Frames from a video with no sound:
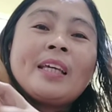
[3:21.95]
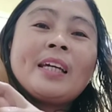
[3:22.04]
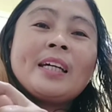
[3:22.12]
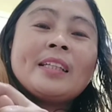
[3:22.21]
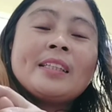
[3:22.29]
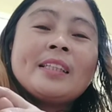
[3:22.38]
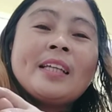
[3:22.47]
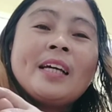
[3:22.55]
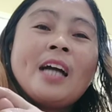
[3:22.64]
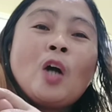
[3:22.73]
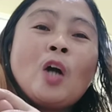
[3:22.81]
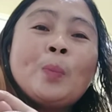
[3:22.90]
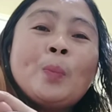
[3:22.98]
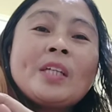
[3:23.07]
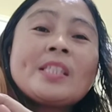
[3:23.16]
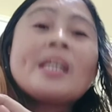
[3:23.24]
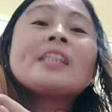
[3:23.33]
Yan. Ako
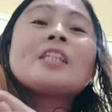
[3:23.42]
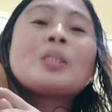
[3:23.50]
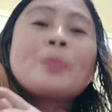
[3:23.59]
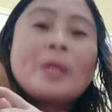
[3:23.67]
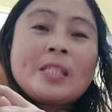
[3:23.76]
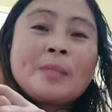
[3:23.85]
po ay satisfied